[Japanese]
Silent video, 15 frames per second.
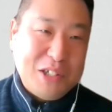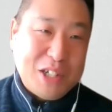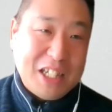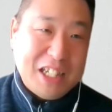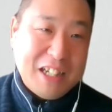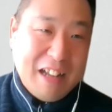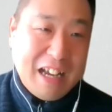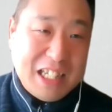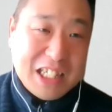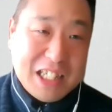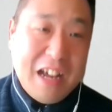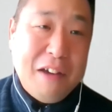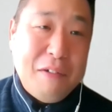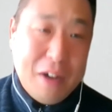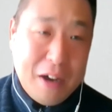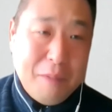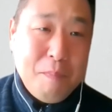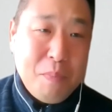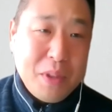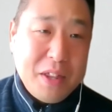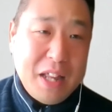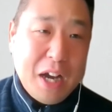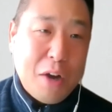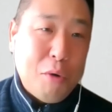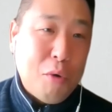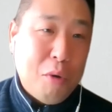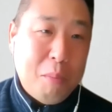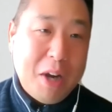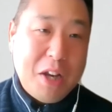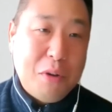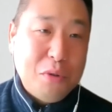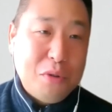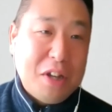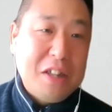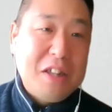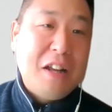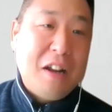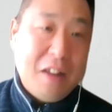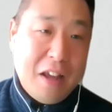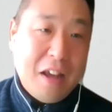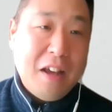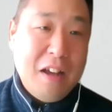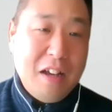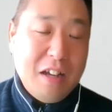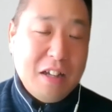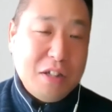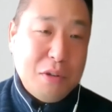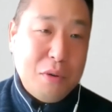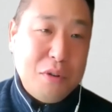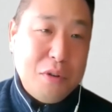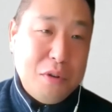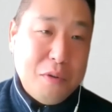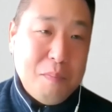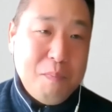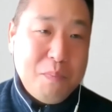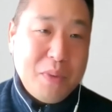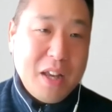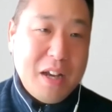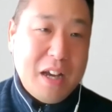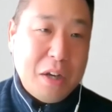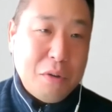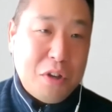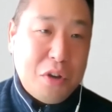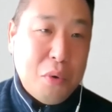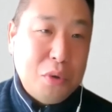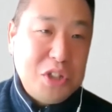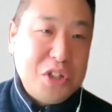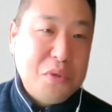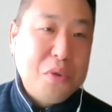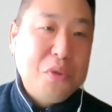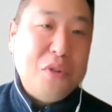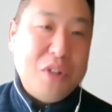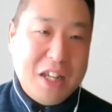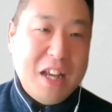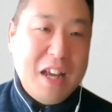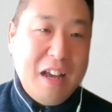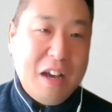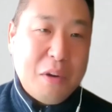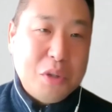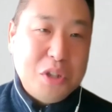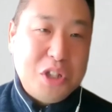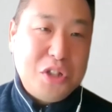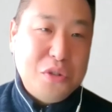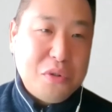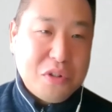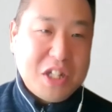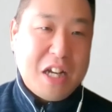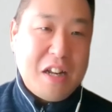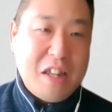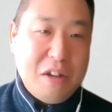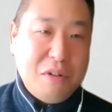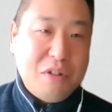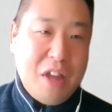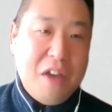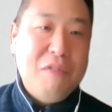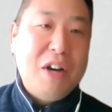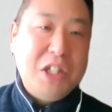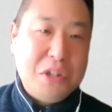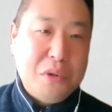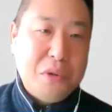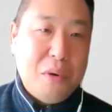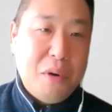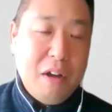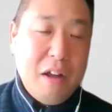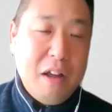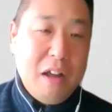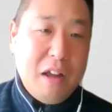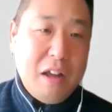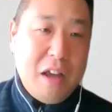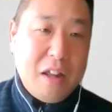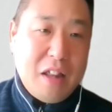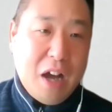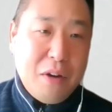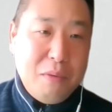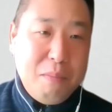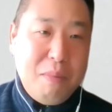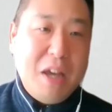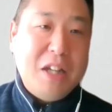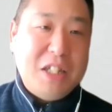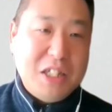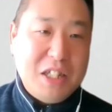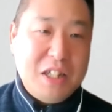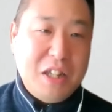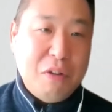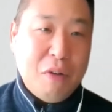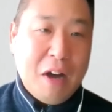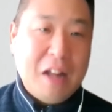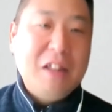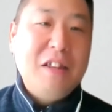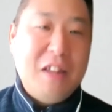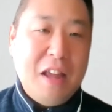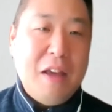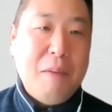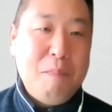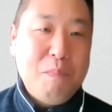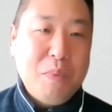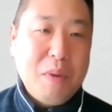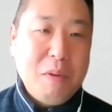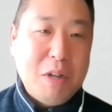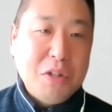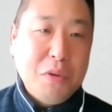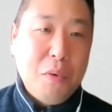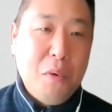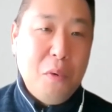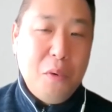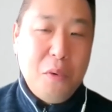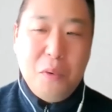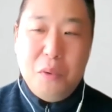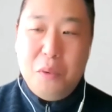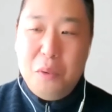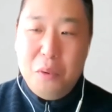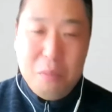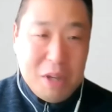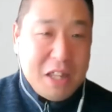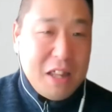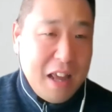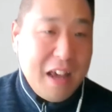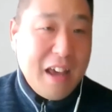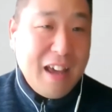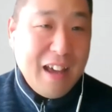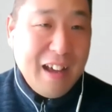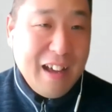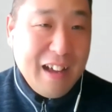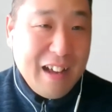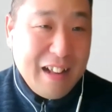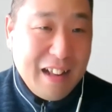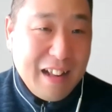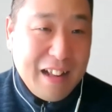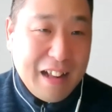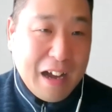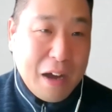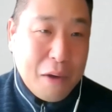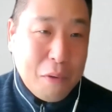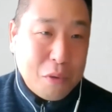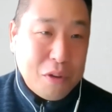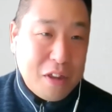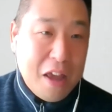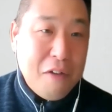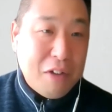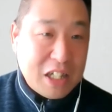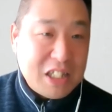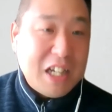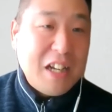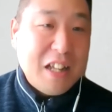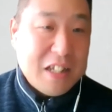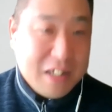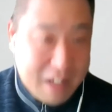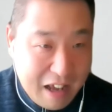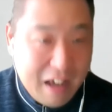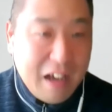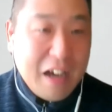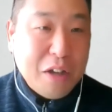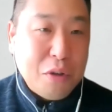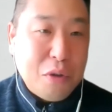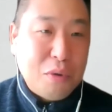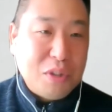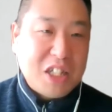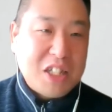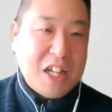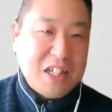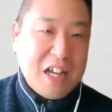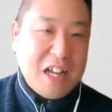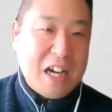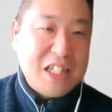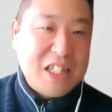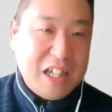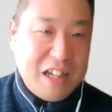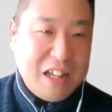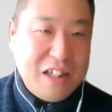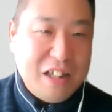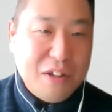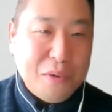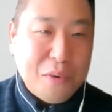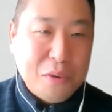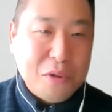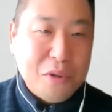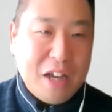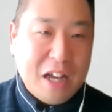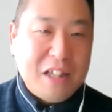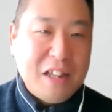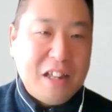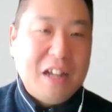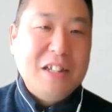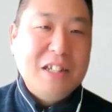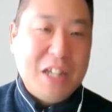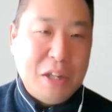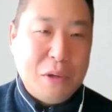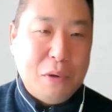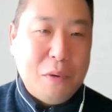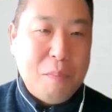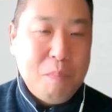かじゃない時代は、なんかお困りごとあったらね、そういう業種ごとに収録されてる電話帳タウンページっていうのがあって、まあ、そこを見てなんかこう電話したりですねあの業者さん探したりっていうことをやってたんですけど